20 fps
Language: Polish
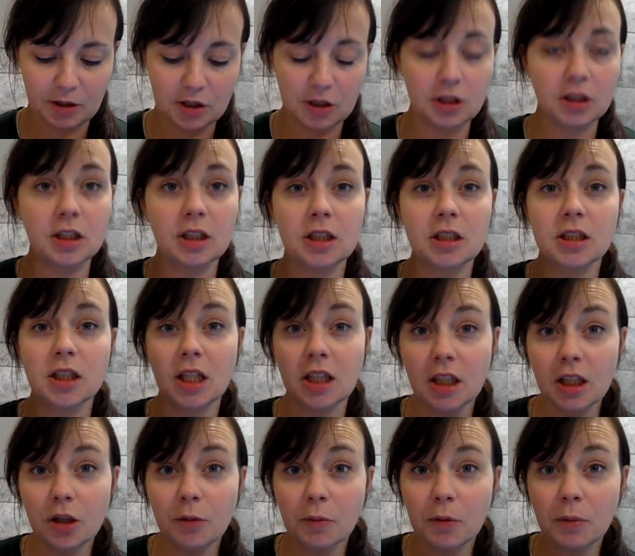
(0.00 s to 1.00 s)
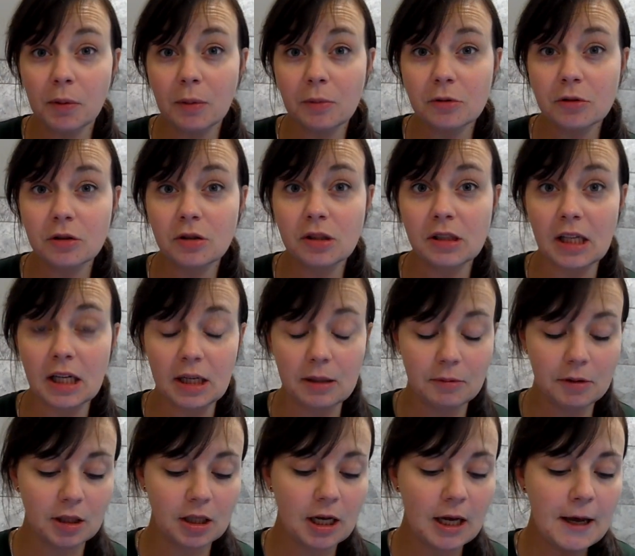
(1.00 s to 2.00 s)
nie ma żadnego problemu z
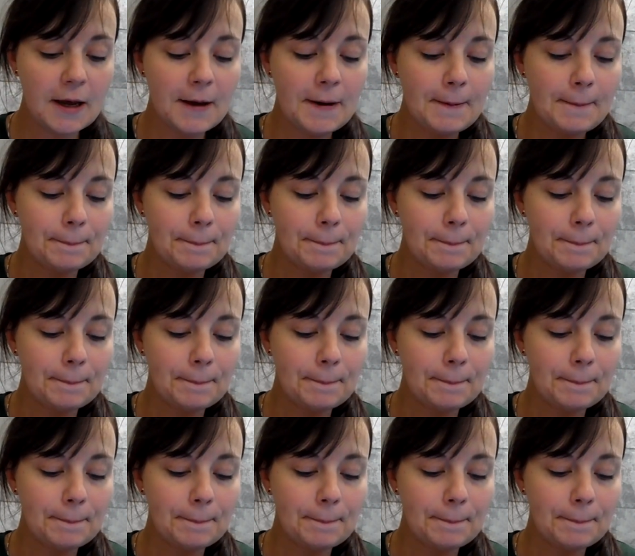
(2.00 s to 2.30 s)
dostaniem ich.